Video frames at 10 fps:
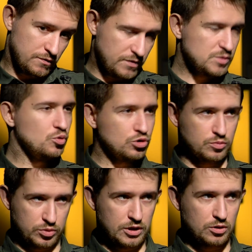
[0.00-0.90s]

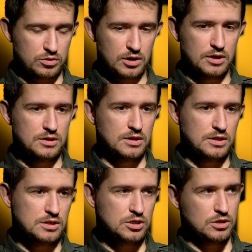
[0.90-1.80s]
возможно, подает какие-то
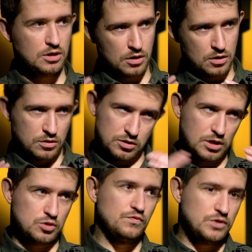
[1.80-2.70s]
надежды,
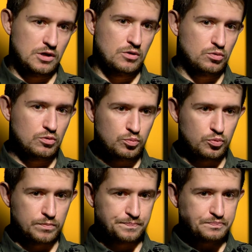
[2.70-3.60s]
сразу в сильную группу,